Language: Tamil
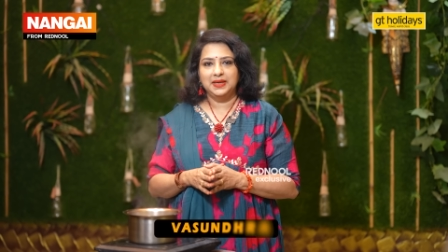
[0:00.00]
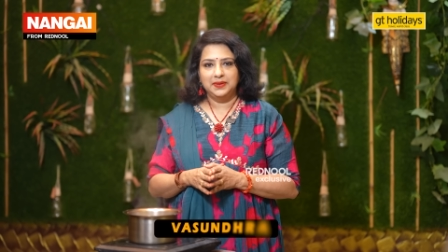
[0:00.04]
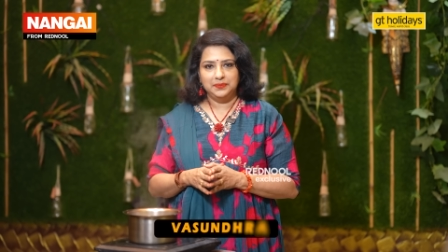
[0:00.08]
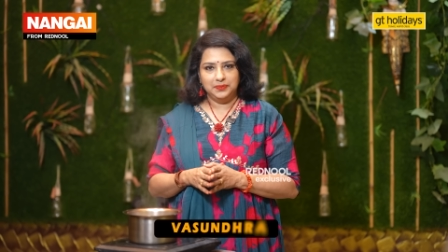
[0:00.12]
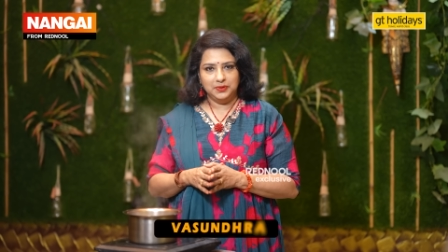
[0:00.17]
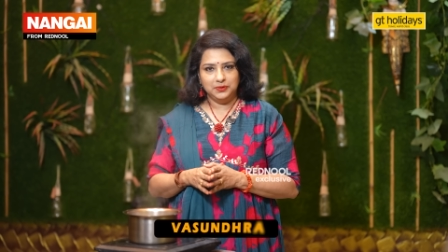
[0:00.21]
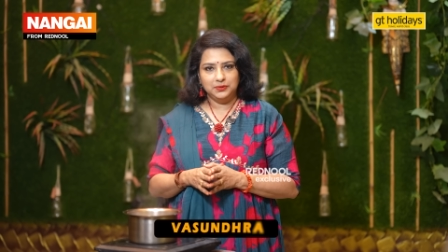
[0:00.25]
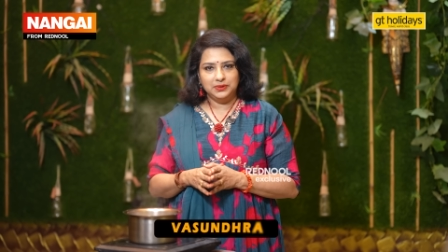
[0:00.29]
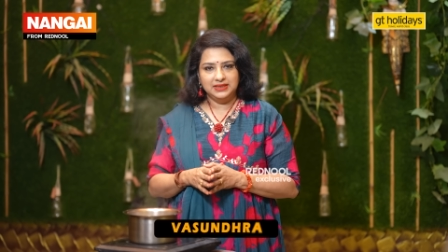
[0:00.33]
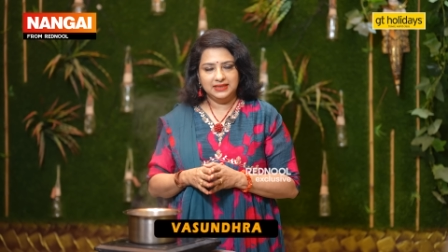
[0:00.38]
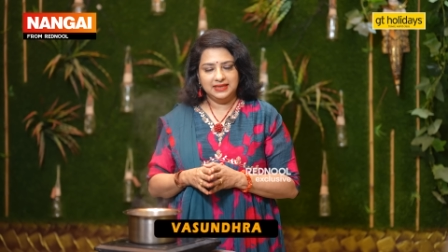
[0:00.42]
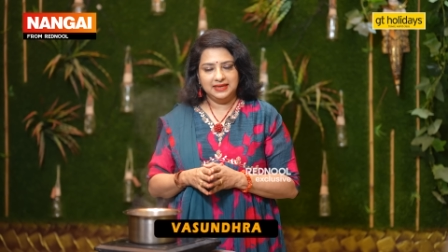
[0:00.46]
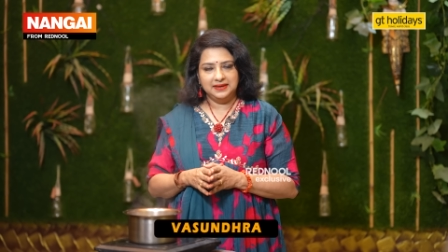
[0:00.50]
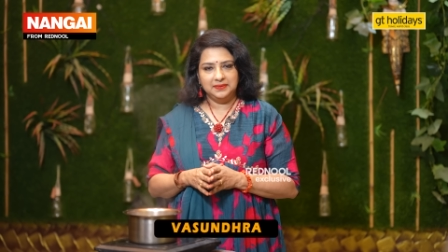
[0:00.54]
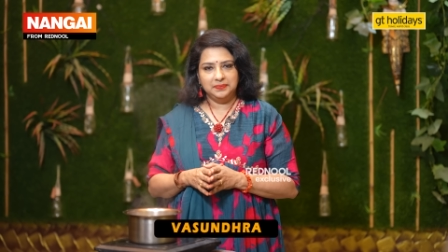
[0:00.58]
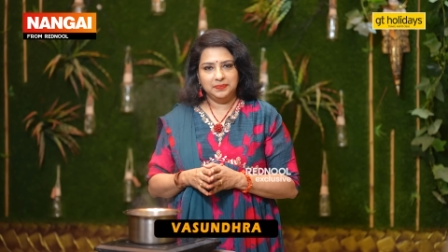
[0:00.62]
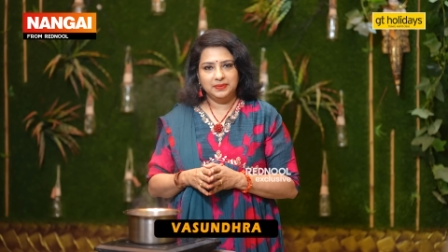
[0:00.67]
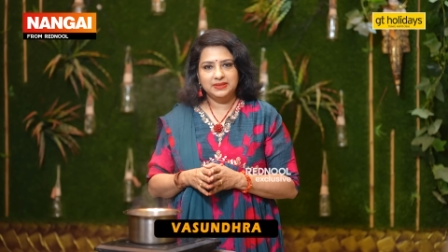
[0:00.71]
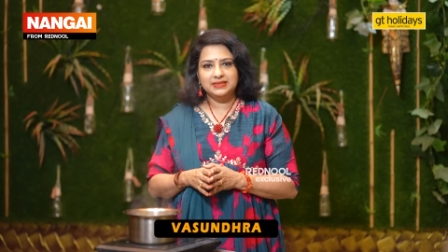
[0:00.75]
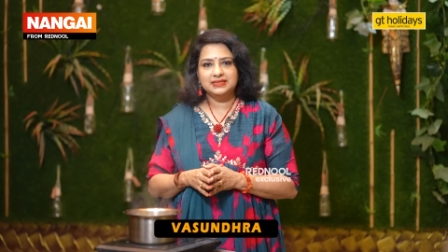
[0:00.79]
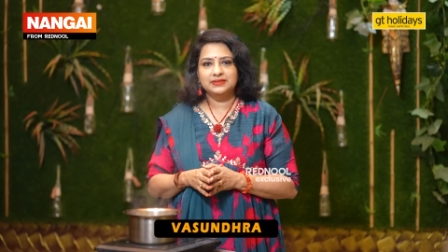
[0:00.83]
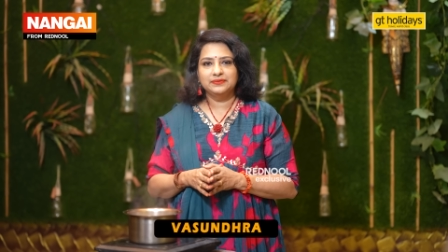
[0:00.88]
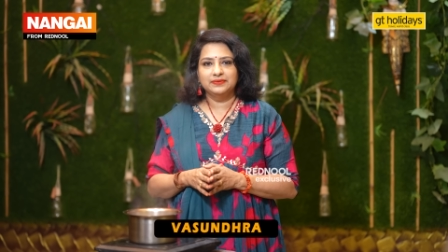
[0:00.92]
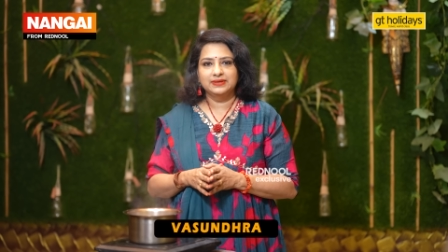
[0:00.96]
நான் பியூட்டி
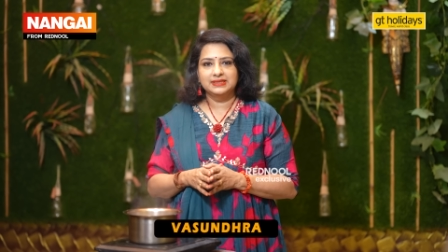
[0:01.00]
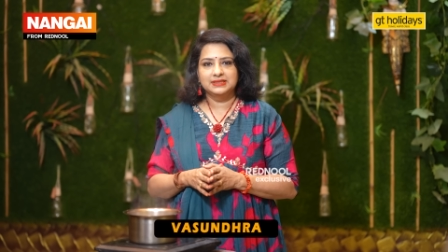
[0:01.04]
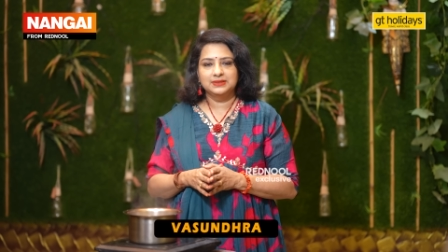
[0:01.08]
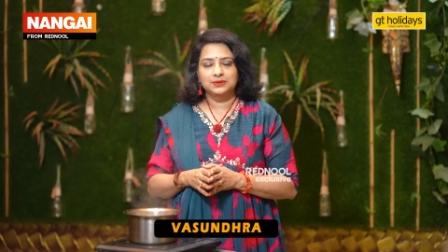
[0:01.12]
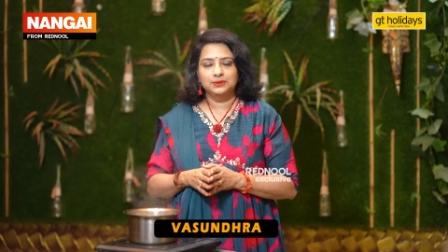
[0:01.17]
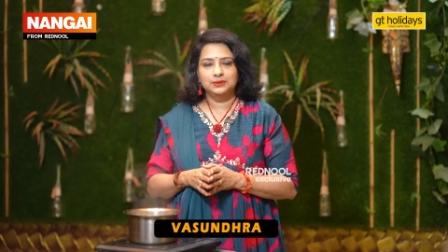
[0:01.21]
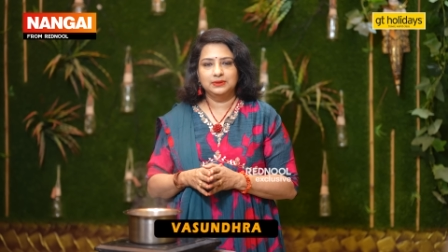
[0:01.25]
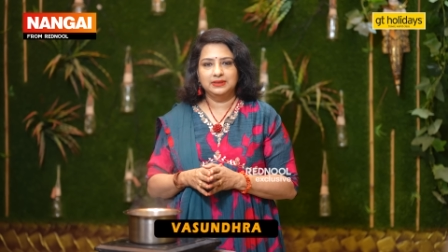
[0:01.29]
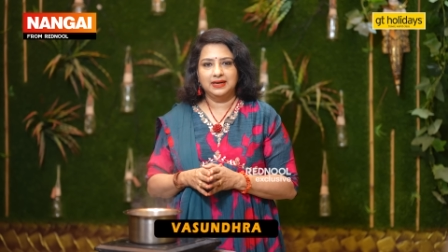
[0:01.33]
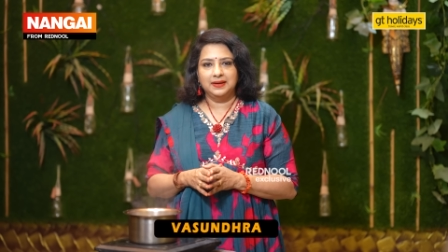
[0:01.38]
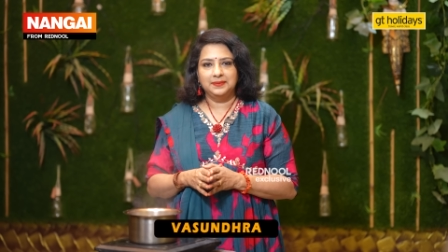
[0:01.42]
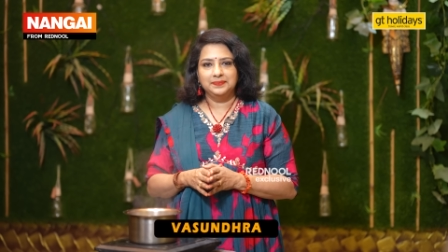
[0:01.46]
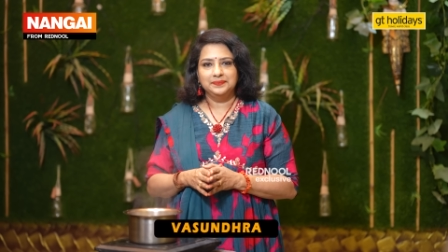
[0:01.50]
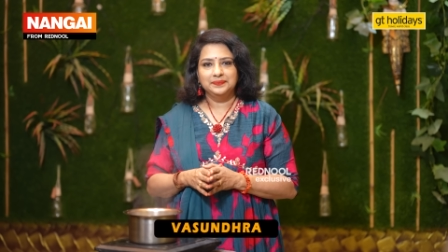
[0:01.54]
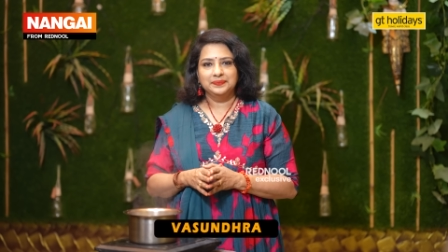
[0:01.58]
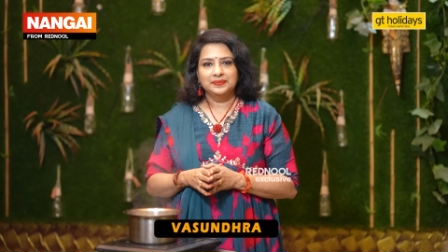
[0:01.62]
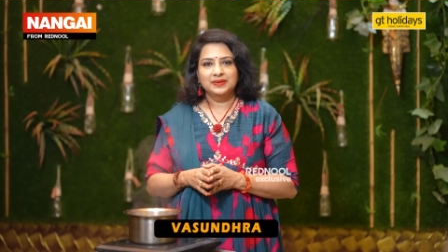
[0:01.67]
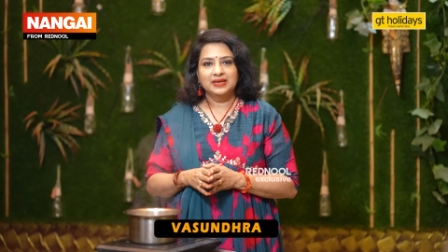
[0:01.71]
தெரபிஸ்ட் வசுந்தரா